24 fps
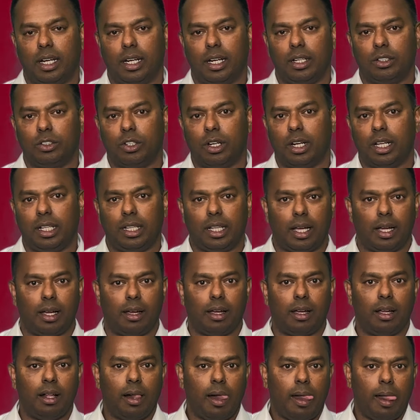என்று சொன்னால் இந்த
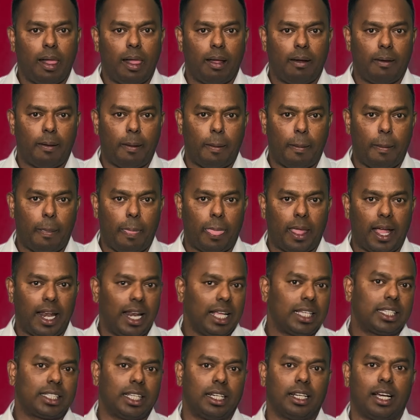
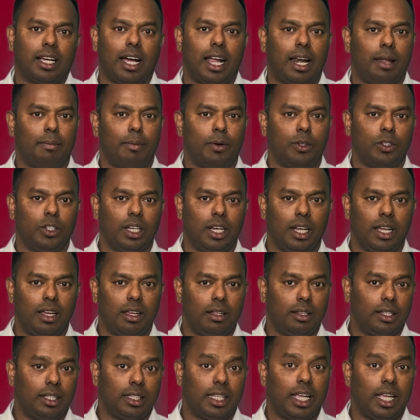எலெக்ஷன் காலப்பகுதியில்
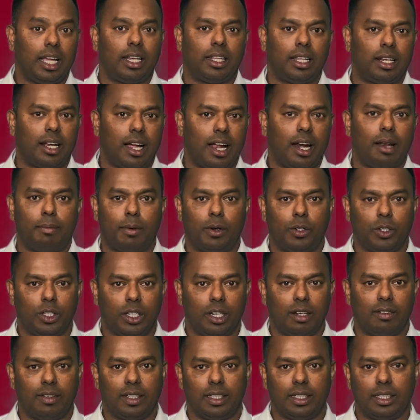இந்த தேர்தல்
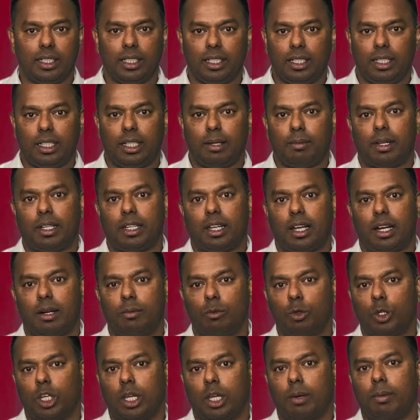காலப்பகுதியில் வந்து இந்த மாதிரியான
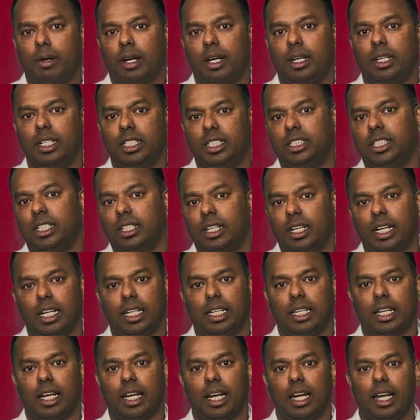முக்கியமான டிசிஷனை
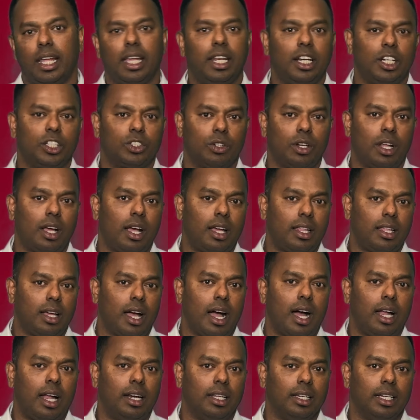எடுக்கிற இல்லைன்னு சொன்னால் அது
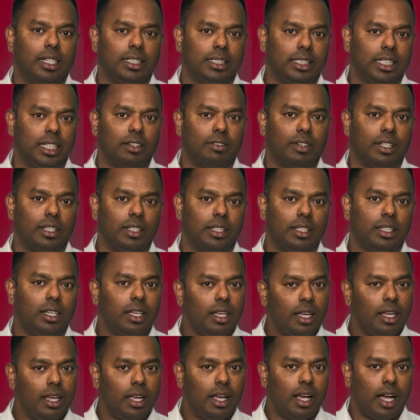ஆளுங்கட்சிக்கு வந்து
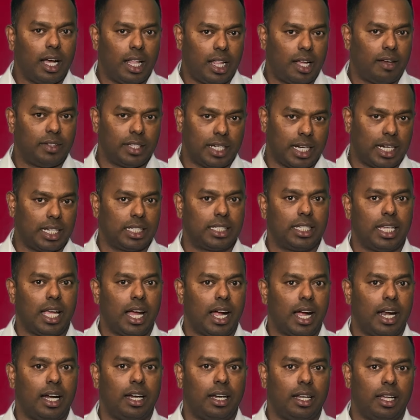அதாவது கடைசி
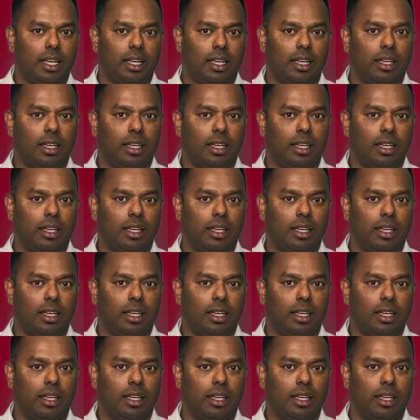ஆண்ட